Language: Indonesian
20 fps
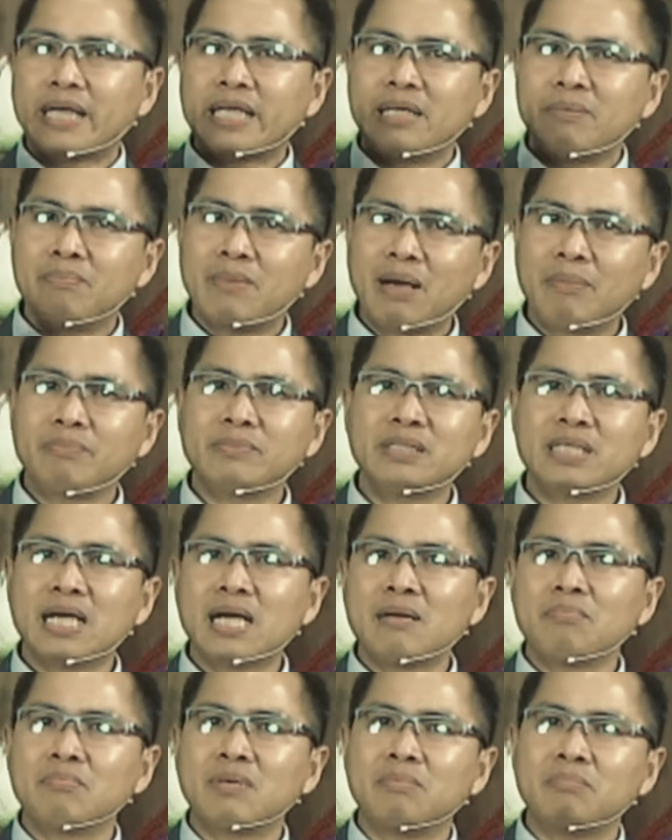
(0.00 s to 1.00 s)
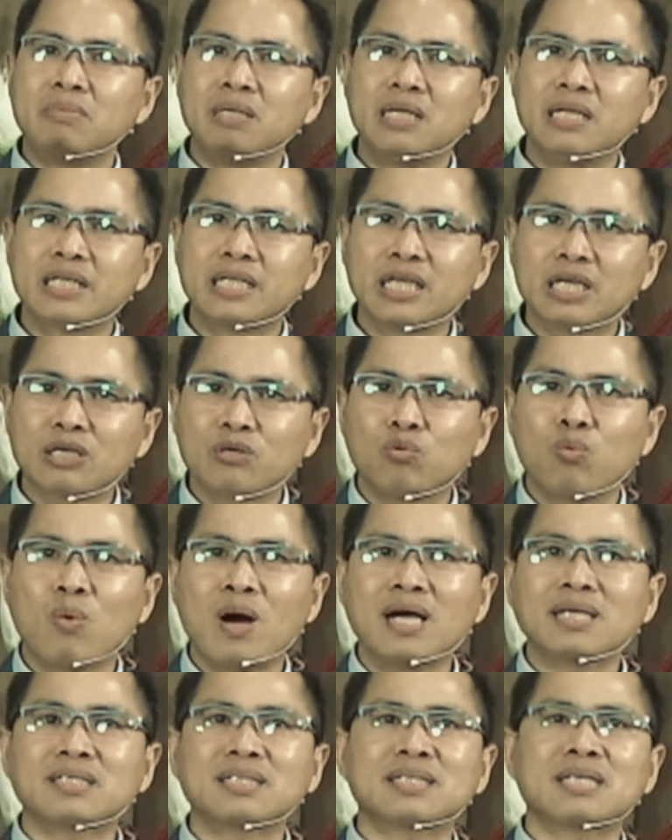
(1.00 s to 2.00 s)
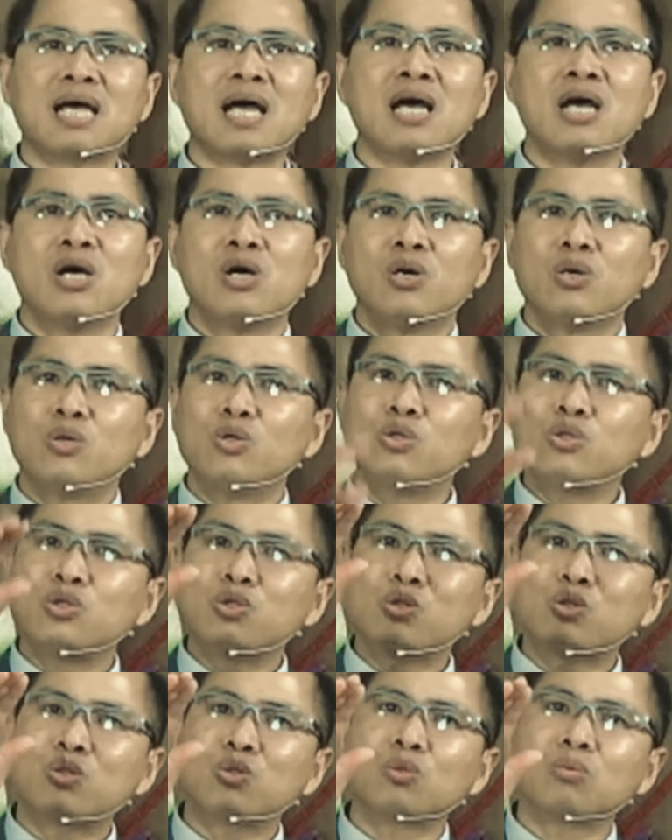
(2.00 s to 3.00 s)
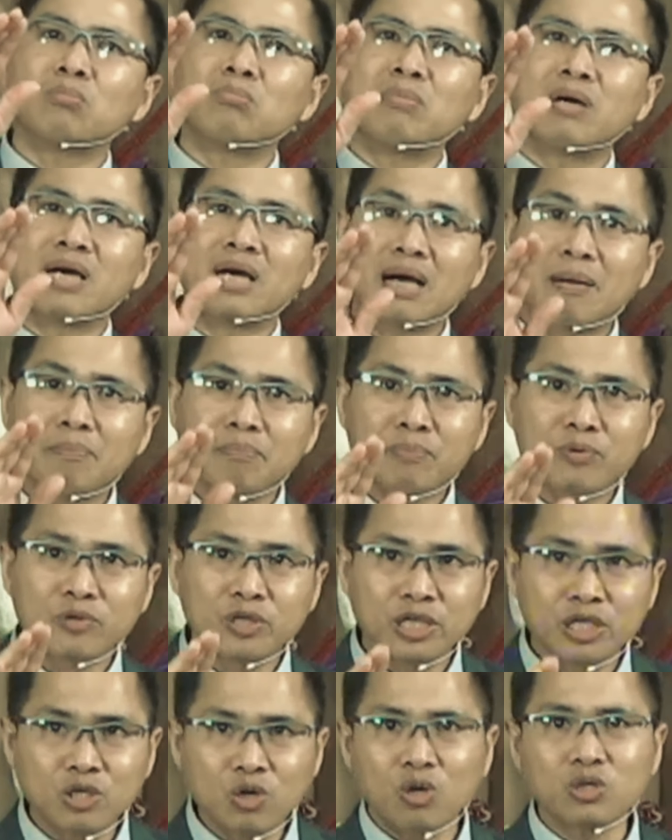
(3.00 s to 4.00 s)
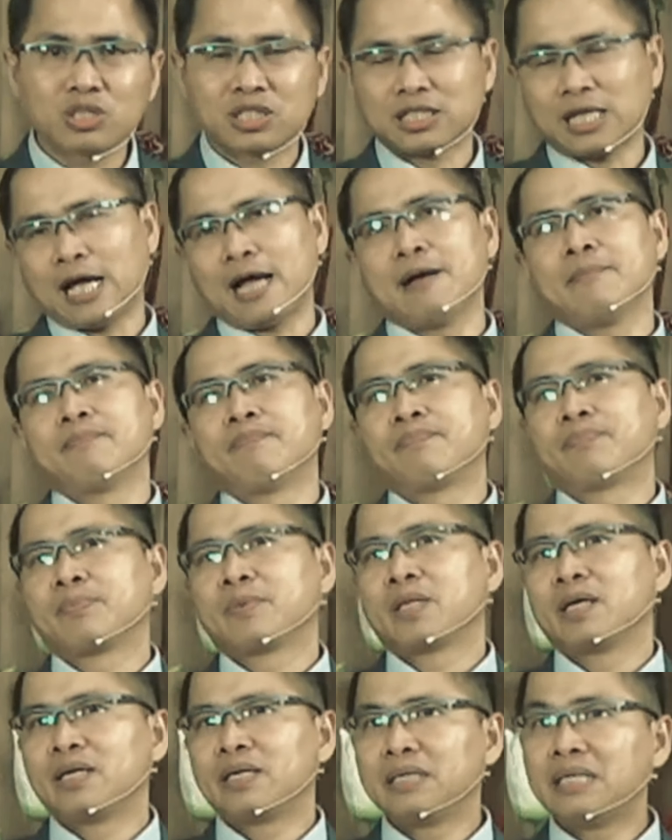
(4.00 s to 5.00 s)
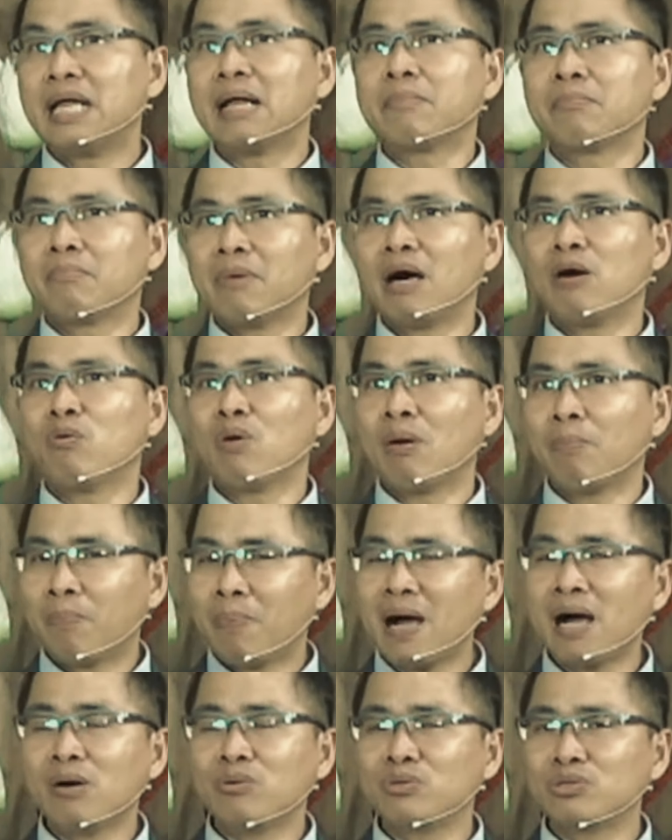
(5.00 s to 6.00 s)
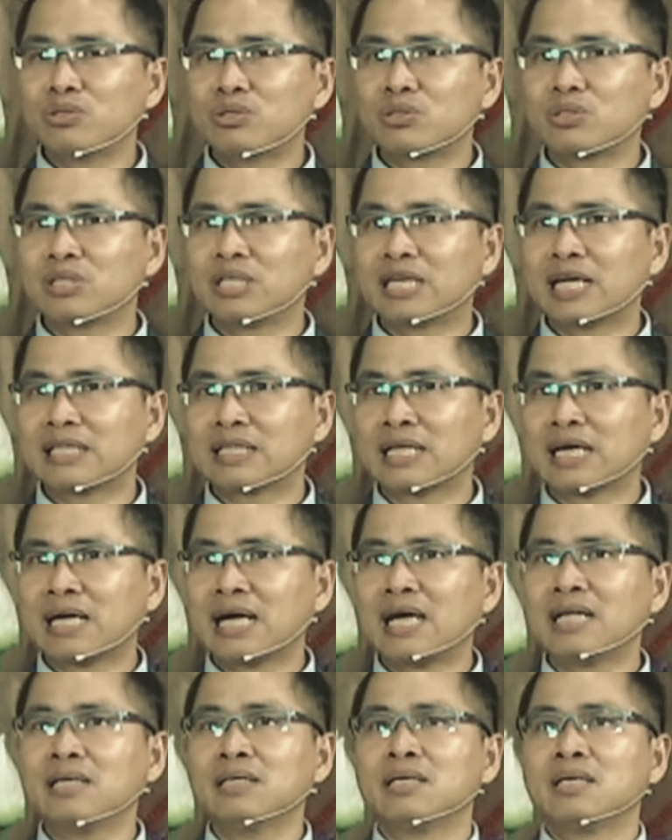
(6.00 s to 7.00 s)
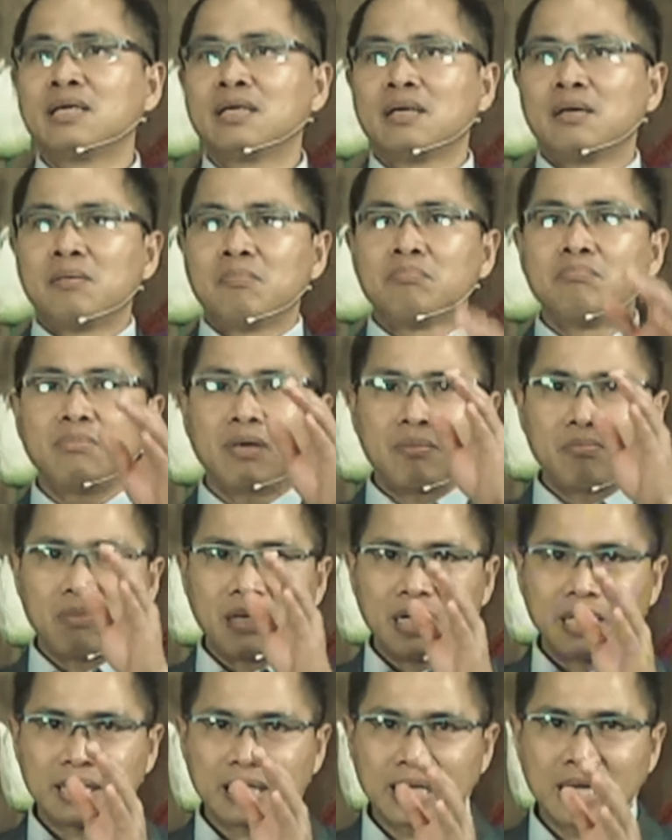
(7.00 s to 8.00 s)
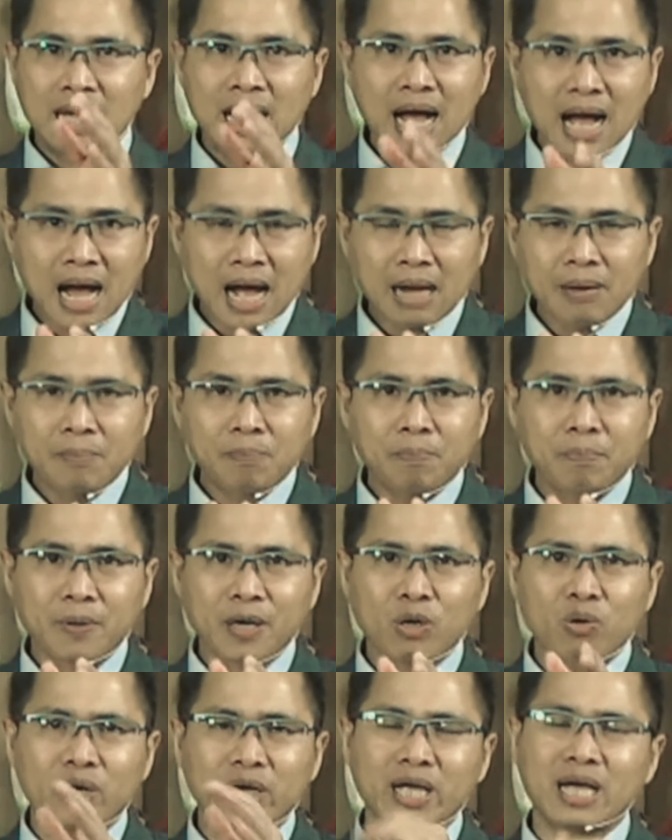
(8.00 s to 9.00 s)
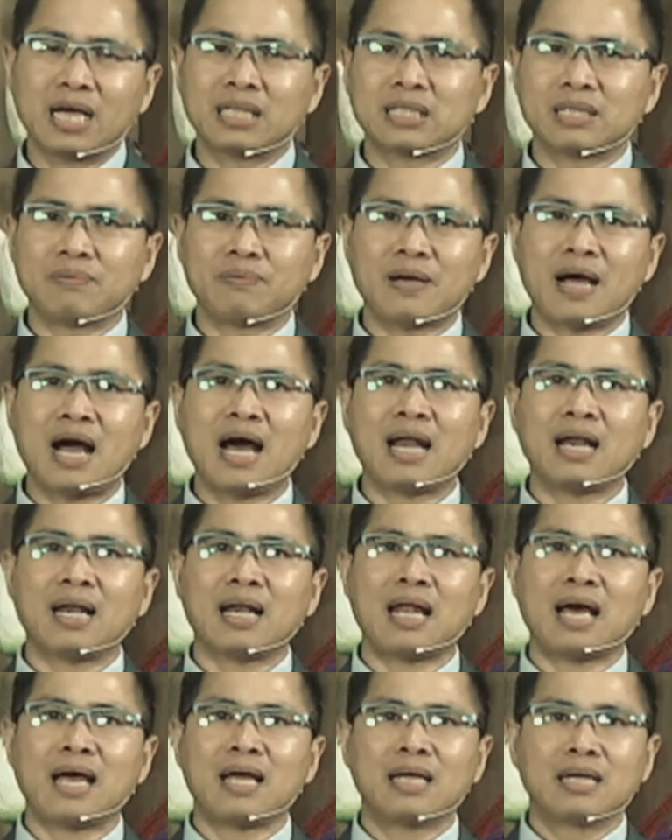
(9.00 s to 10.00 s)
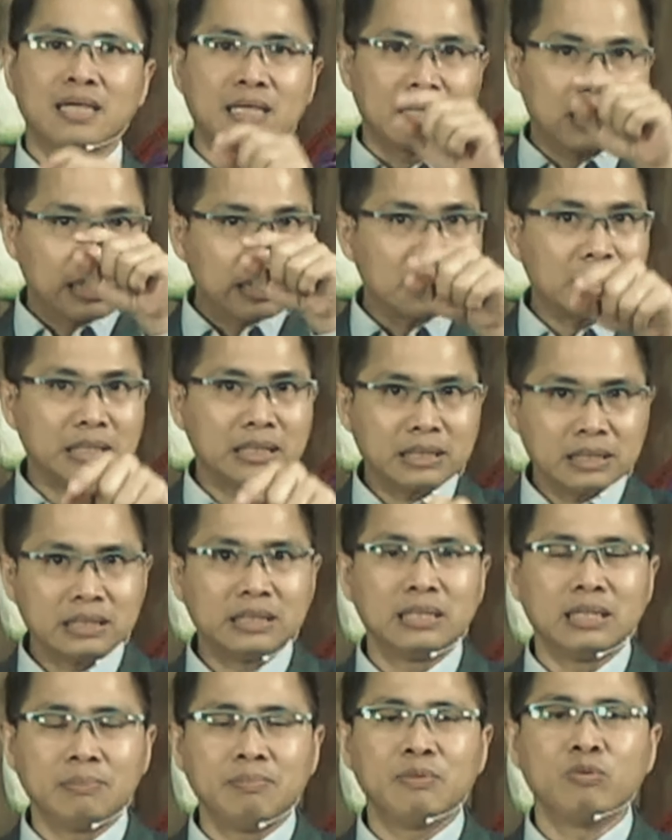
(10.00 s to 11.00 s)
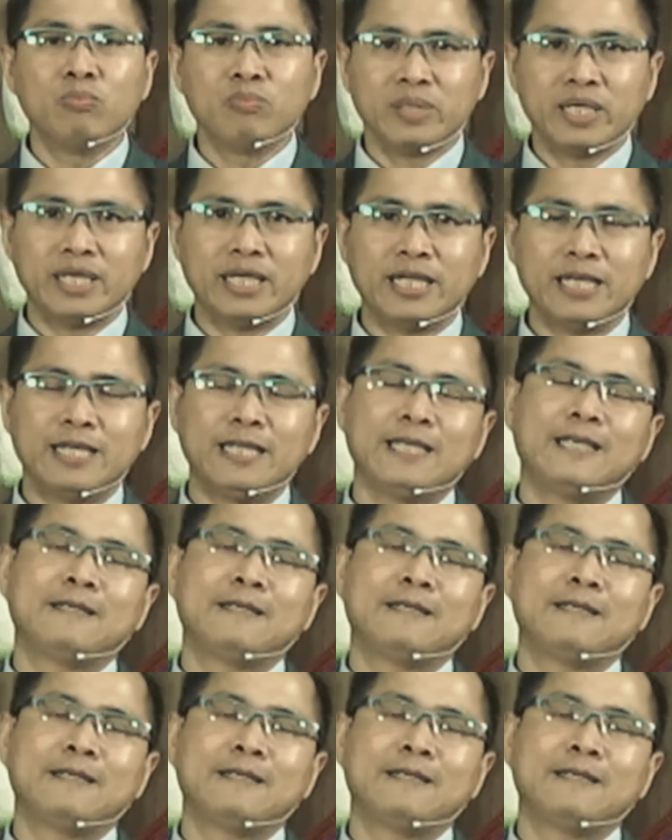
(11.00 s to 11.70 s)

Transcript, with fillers: imamnya memiliki kuasa untuk mengampuni dosa dan bahwa Paus dikatakan memiliki hak prerogatif Allah di bumi ini.